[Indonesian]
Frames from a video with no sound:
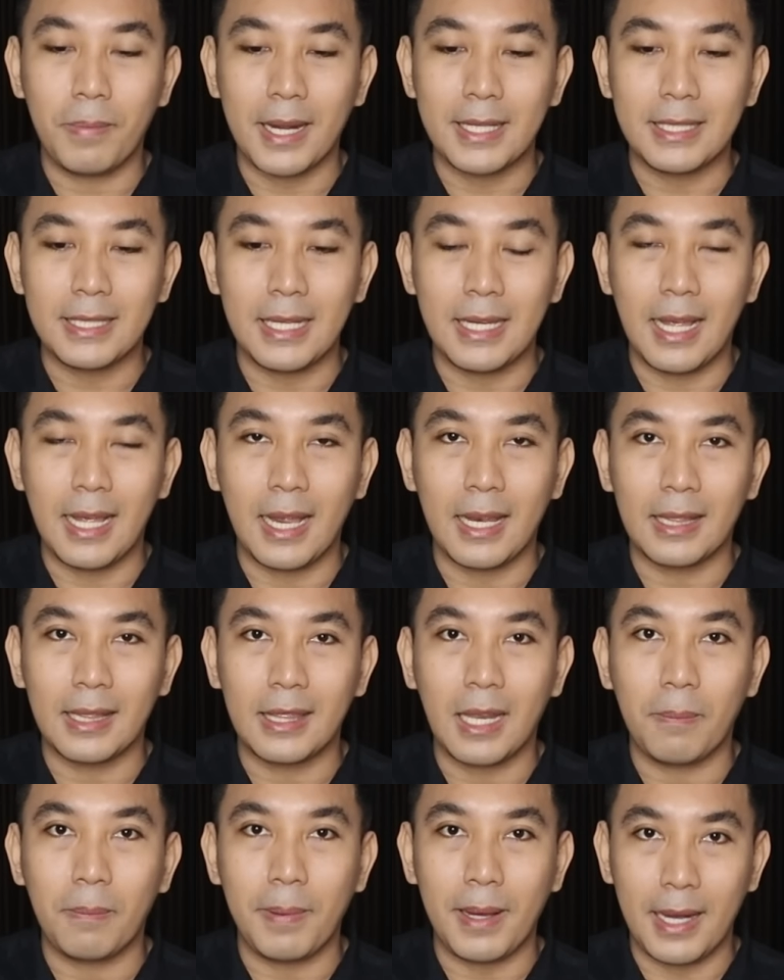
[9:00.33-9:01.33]

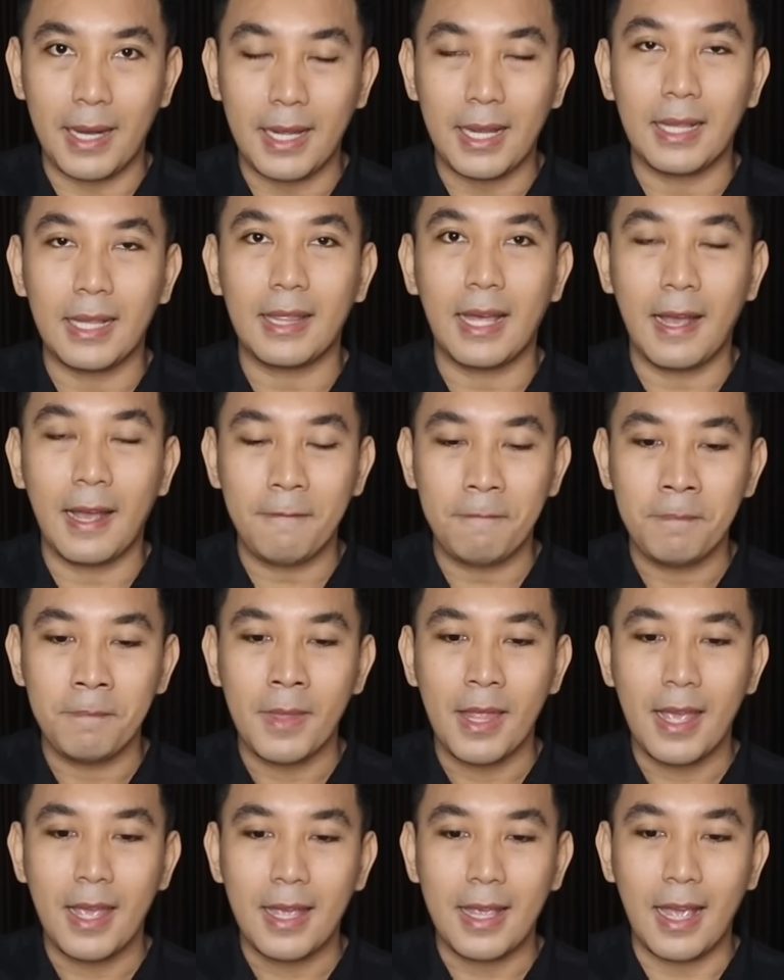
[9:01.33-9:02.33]
presiden terpilih kita,
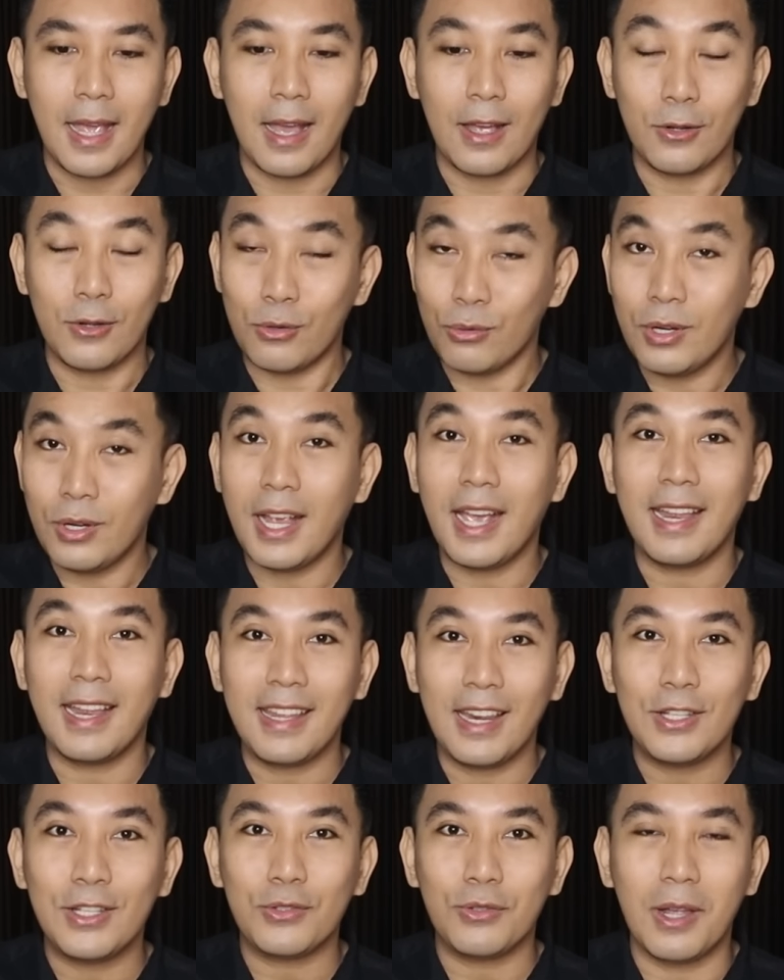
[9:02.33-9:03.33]
yang
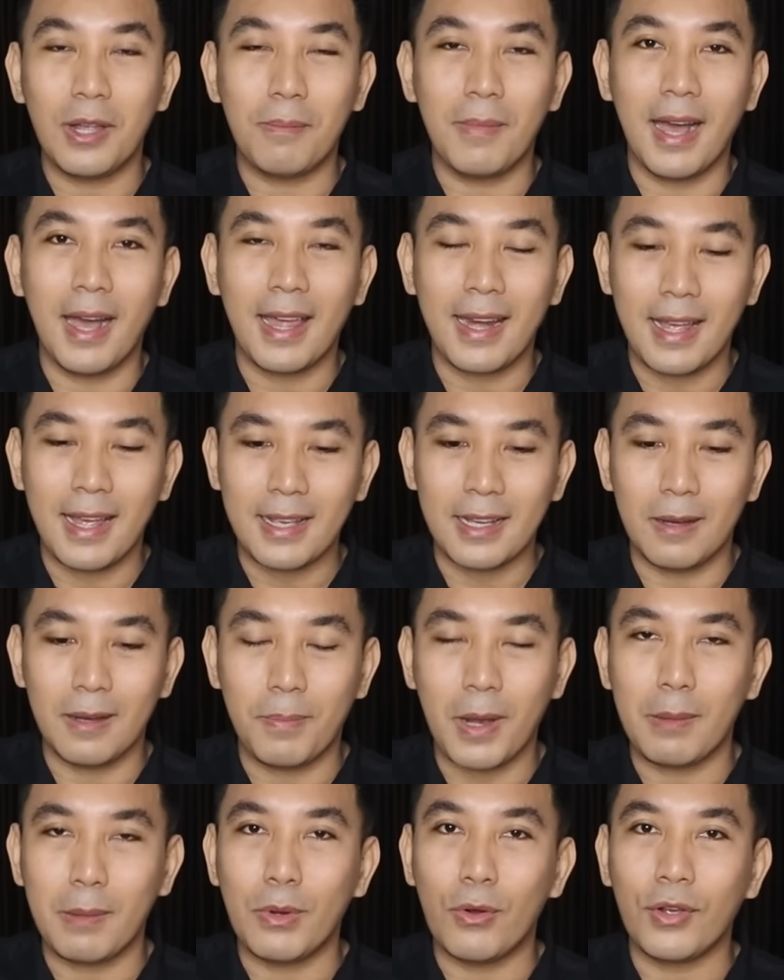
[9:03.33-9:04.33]
dugaannya ini sudah mengarah ke
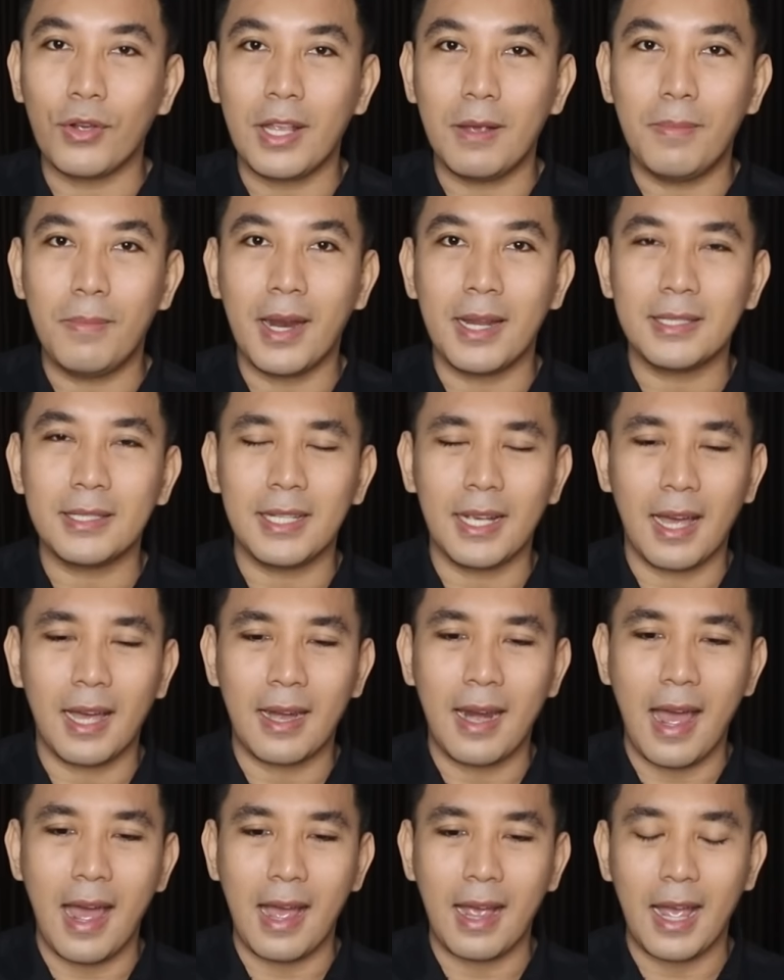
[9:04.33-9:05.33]
Prabowo Gibran sih,
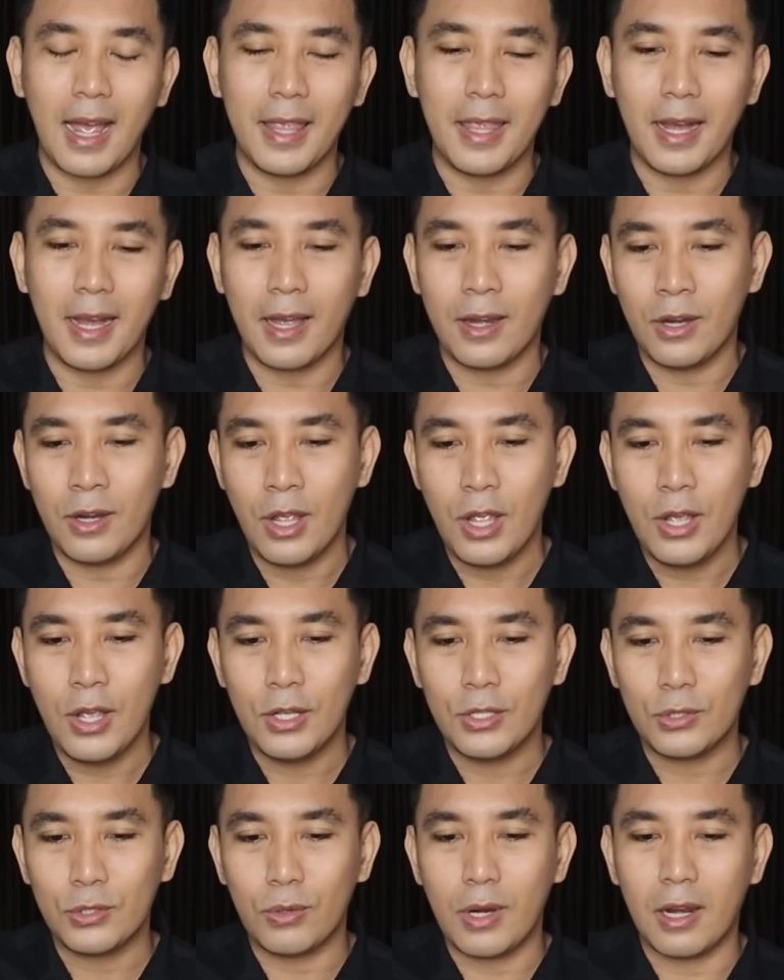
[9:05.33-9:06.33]
karena angkanya kan
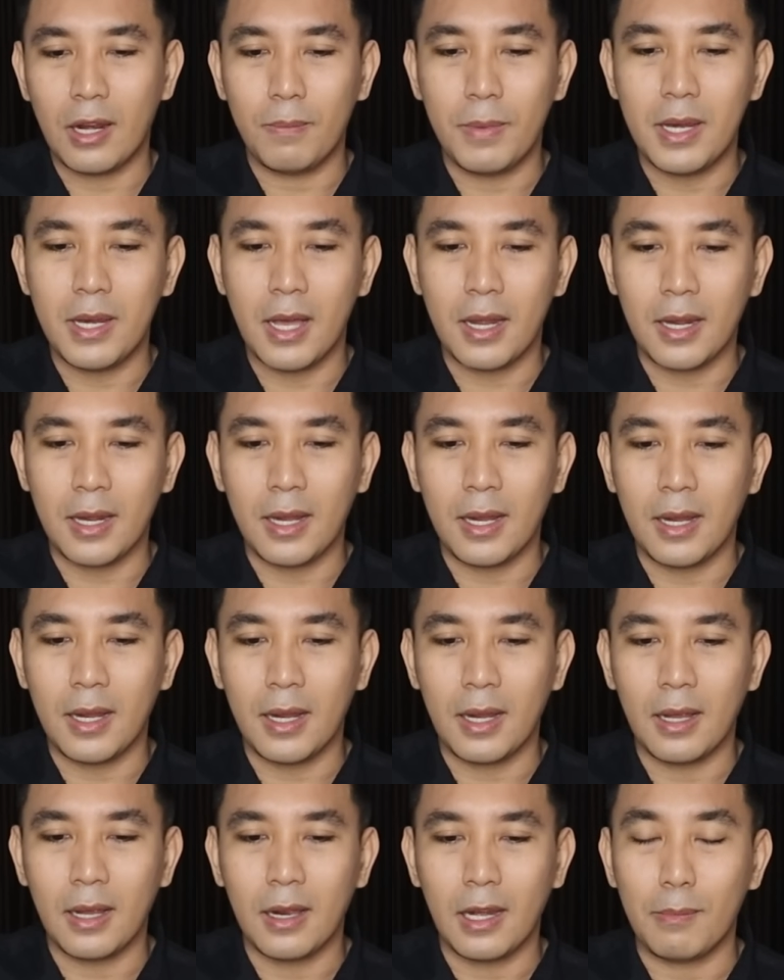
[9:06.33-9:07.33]
sudah lebih
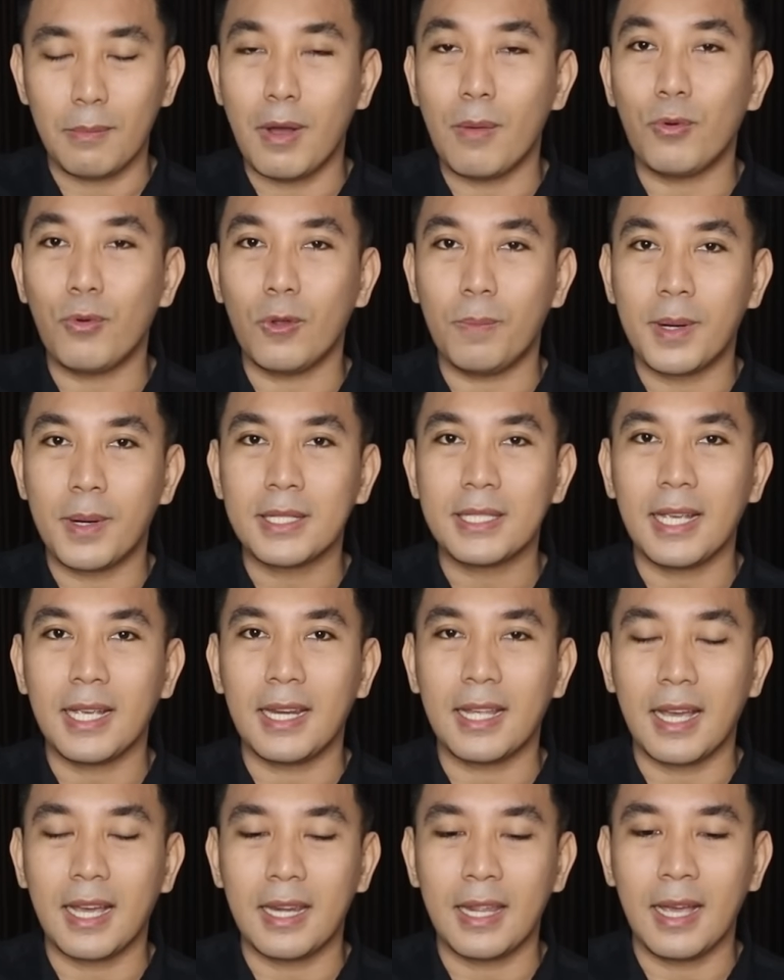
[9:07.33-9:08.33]
dari
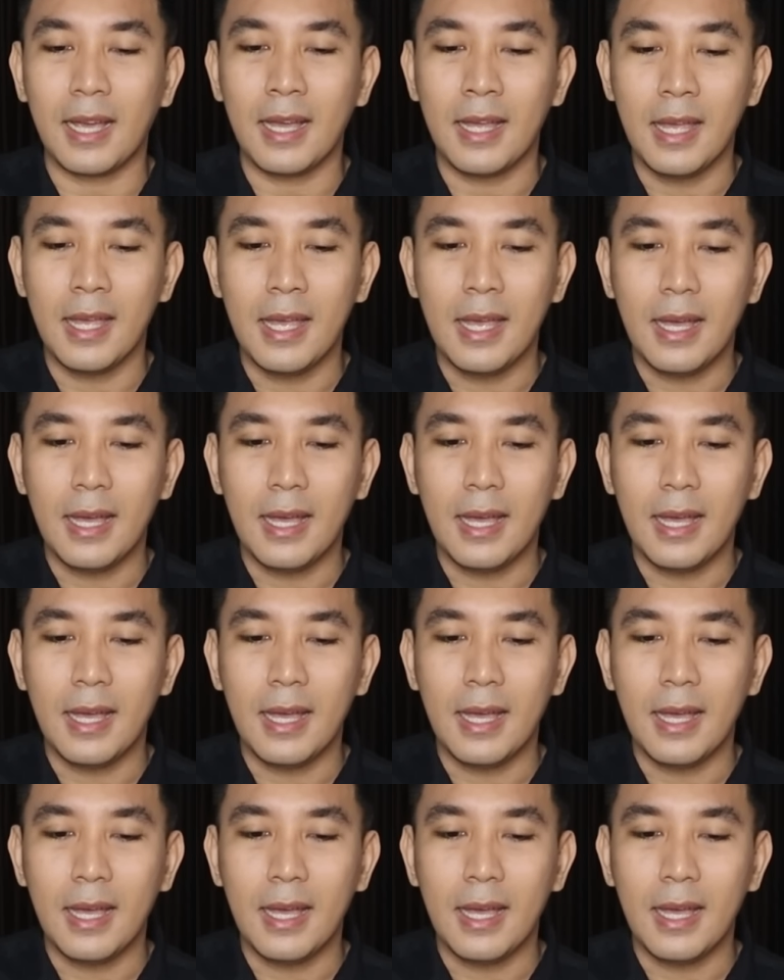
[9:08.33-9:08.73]
50% kan ya.